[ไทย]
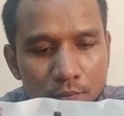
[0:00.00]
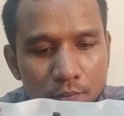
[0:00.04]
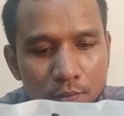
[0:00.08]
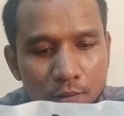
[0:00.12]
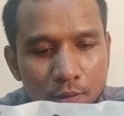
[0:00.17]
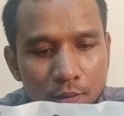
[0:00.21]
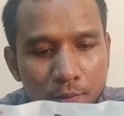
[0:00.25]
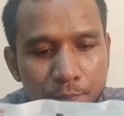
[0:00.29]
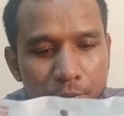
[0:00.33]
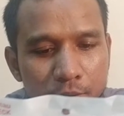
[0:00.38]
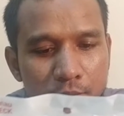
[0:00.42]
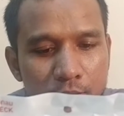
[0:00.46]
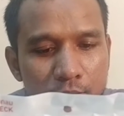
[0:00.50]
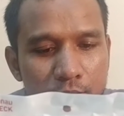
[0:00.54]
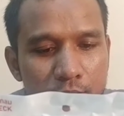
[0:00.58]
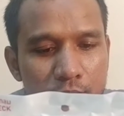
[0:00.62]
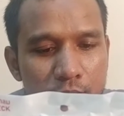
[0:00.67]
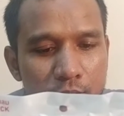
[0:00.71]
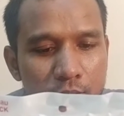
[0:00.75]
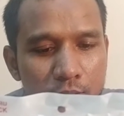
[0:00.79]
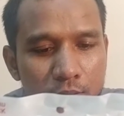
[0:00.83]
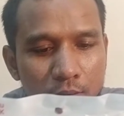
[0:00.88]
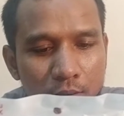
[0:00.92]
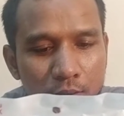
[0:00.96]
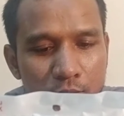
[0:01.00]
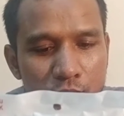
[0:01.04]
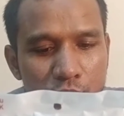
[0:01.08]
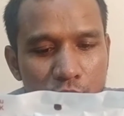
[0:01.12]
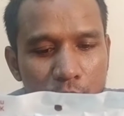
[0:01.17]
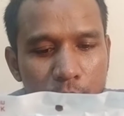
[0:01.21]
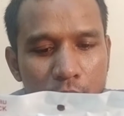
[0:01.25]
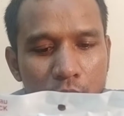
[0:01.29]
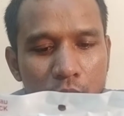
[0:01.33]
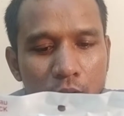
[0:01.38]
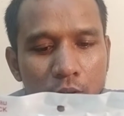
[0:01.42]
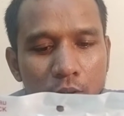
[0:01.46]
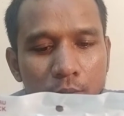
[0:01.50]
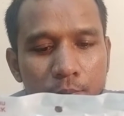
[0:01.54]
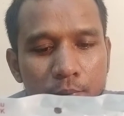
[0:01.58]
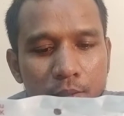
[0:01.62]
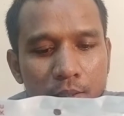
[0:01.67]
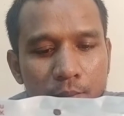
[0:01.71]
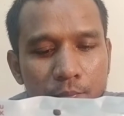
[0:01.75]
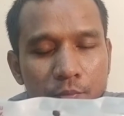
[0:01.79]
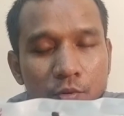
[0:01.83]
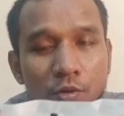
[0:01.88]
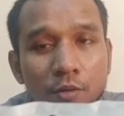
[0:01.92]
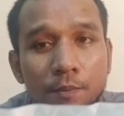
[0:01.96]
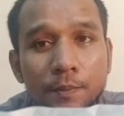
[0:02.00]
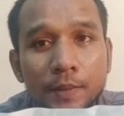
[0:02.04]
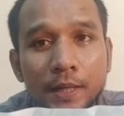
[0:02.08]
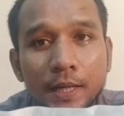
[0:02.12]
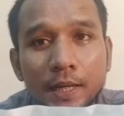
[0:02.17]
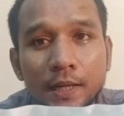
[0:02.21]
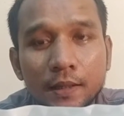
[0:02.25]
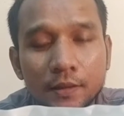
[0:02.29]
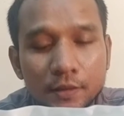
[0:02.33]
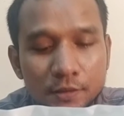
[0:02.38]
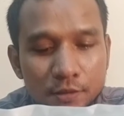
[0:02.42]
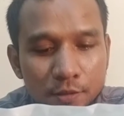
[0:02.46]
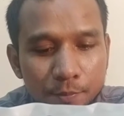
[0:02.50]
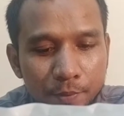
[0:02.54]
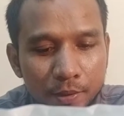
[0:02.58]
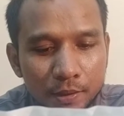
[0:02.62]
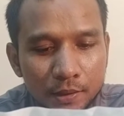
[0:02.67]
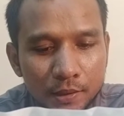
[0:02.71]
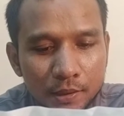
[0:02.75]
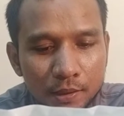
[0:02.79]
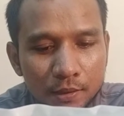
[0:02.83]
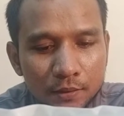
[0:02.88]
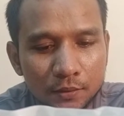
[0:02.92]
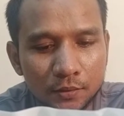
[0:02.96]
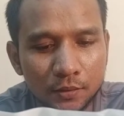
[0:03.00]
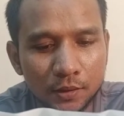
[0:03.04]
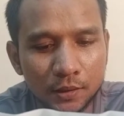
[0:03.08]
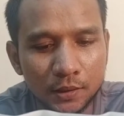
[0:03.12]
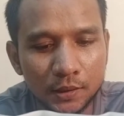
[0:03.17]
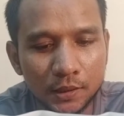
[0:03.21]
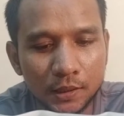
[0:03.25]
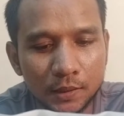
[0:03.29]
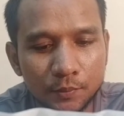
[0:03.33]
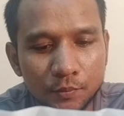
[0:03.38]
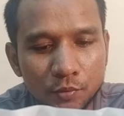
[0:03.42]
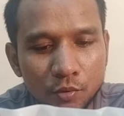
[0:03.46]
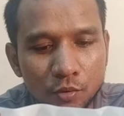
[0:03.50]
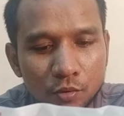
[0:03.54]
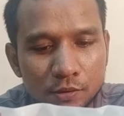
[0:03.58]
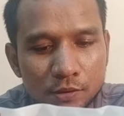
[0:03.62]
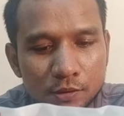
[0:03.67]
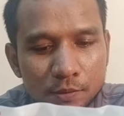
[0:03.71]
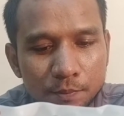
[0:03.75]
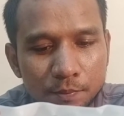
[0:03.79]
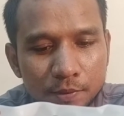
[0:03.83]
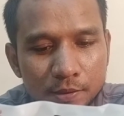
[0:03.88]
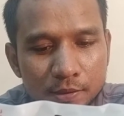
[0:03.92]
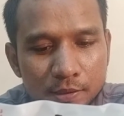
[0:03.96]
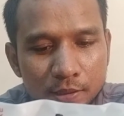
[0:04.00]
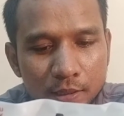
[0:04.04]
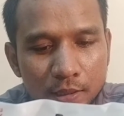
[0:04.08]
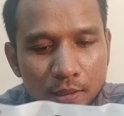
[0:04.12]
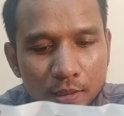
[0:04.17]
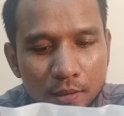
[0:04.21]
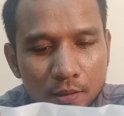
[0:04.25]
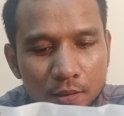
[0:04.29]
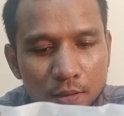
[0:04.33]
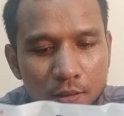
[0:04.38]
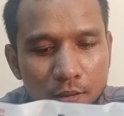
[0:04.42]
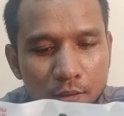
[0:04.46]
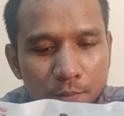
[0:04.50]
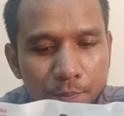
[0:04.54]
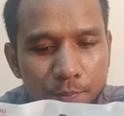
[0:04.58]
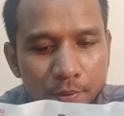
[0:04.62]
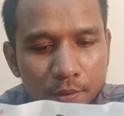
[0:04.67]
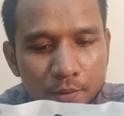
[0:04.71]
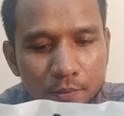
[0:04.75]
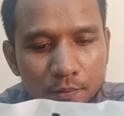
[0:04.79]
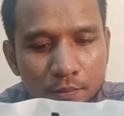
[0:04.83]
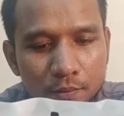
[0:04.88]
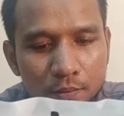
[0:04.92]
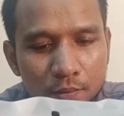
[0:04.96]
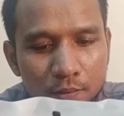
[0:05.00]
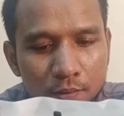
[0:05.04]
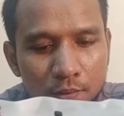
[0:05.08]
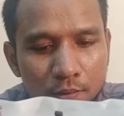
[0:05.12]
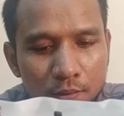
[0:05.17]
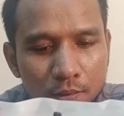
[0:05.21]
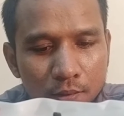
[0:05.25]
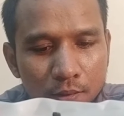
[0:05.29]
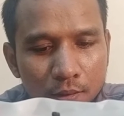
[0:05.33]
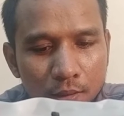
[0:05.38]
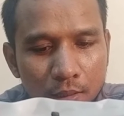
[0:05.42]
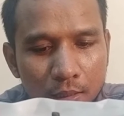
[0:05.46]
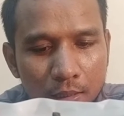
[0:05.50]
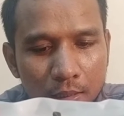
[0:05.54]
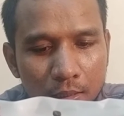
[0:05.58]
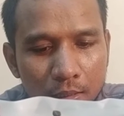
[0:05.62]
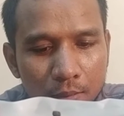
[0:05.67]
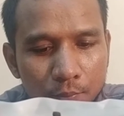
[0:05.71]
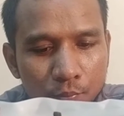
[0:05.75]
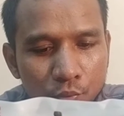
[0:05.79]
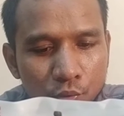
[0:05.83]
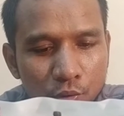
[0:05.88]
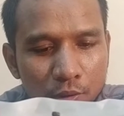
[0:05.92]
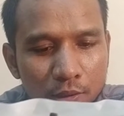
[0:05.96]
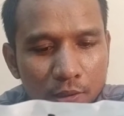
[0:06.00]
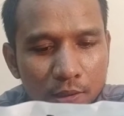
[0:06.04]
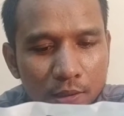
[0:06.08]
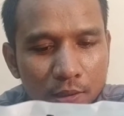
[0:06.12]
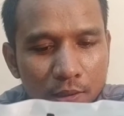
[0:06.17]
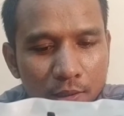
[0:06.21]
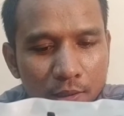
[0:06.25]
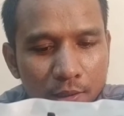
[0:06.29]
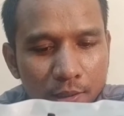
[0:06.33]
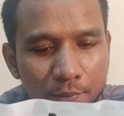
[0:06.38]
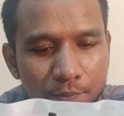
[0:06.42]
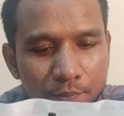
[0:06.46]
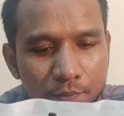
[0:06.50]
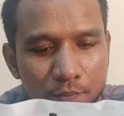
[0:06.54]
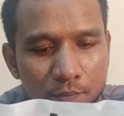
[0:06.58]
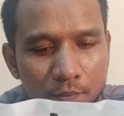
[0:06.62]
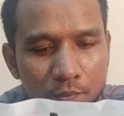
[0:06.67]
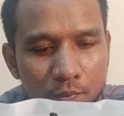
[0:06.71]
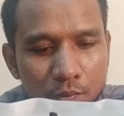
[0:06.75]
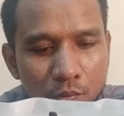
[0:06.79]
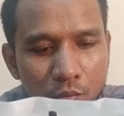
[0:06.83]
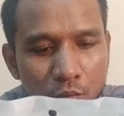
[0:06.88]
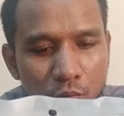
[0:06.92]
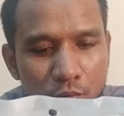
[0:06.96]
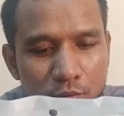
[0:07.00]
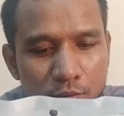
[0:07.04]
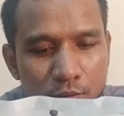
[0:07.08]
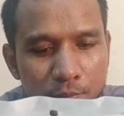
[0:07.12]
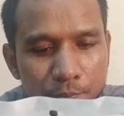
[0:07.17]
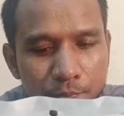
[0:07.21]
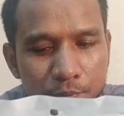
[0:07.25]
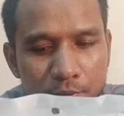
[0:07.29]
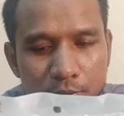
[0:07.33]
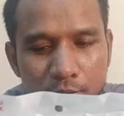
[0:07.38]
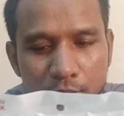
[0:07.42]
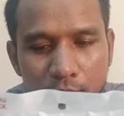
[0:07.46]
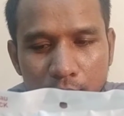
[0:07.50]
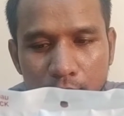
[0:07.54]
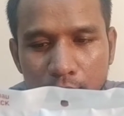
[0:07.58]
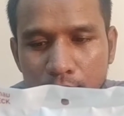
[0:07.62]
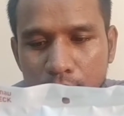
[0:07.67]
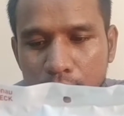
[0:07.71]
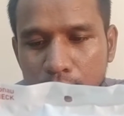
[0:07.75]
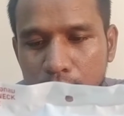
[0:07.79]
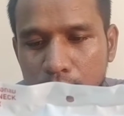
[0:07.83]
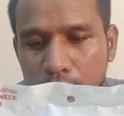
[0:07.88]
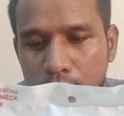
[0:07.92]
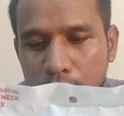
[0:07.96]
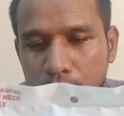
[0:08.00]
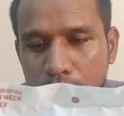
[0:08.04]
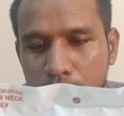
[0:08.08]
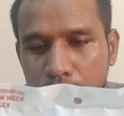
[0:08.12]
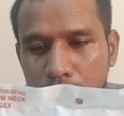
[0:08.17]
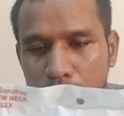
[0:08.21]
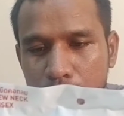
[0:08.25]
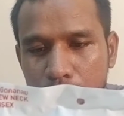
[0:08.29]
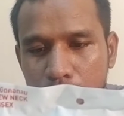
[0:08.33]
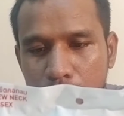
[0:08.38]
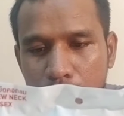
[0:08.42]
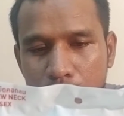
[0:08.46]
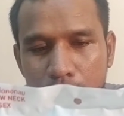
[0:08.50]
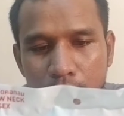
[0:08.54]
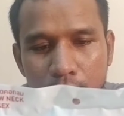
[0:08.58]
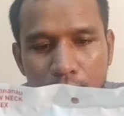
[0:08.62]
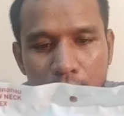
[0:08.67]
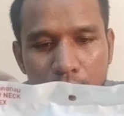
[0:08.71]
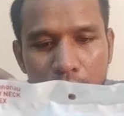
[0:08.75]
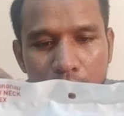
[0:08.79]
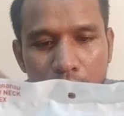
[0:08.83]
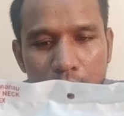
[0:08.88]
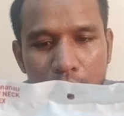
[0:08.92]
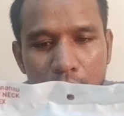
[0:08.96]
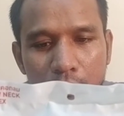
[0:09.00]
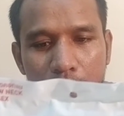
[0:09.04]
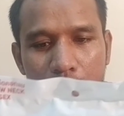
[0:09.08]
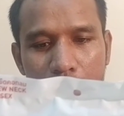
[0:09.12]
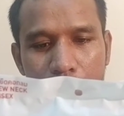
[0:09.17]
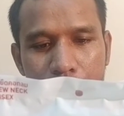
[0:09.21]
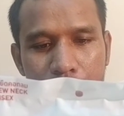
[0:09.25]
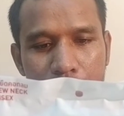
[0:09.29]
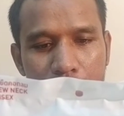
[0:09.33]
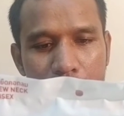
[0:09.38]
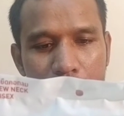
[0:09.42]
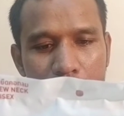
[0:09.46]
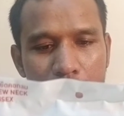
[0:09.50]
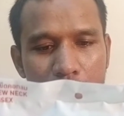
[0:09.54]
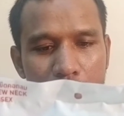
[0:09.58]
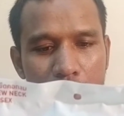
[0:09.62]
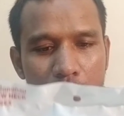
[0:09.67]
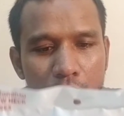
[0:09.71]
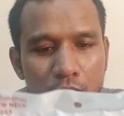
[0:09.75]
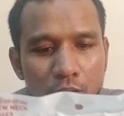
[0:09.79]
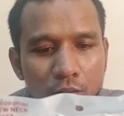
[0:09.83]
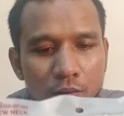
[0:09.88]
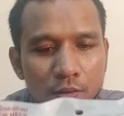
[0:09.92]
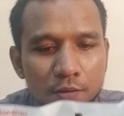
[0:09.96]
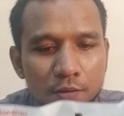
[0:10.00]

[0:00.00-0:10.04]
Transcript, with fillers: นะเป็นส่วนประกอบนะครับของผ้าก็จะเป็นคัตตอนนะครับ60%แล้วก็เป็นโพลีนะครับ60%นี่นะครับแล้วก็